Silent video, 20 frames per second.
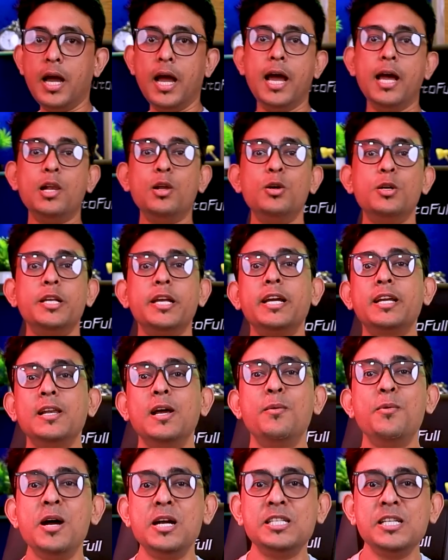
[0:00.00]
হ্যালো টেক
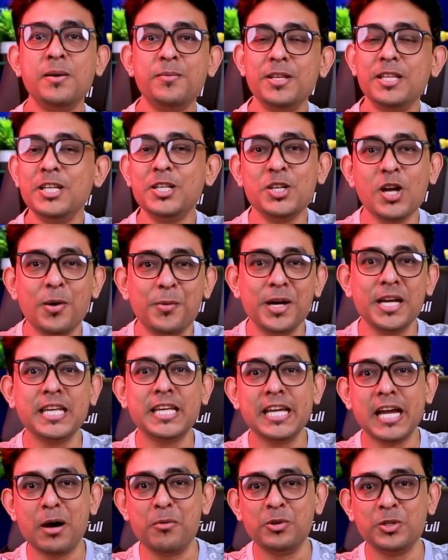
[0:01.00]
লাভার্স আপনাদের
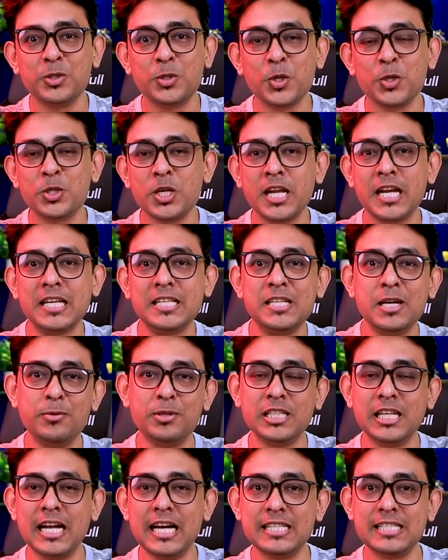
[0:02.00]
সবাইকে আমন্ত্রণ জানাচ্ছি
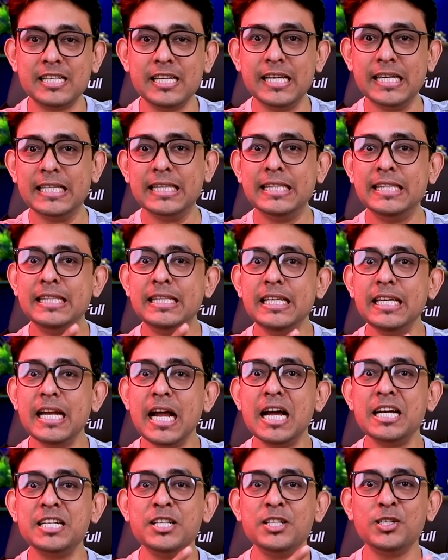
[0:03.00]
আমাদের আজকের
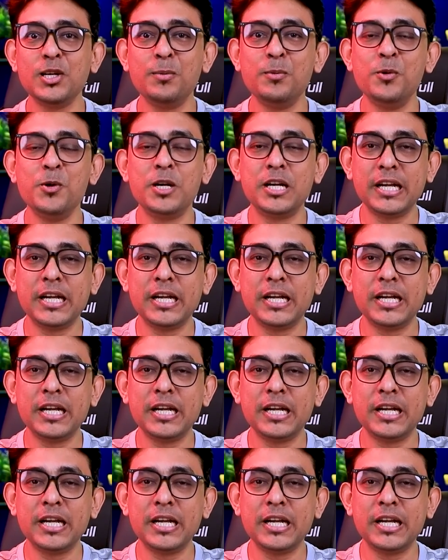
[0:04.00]
তিরাশিতম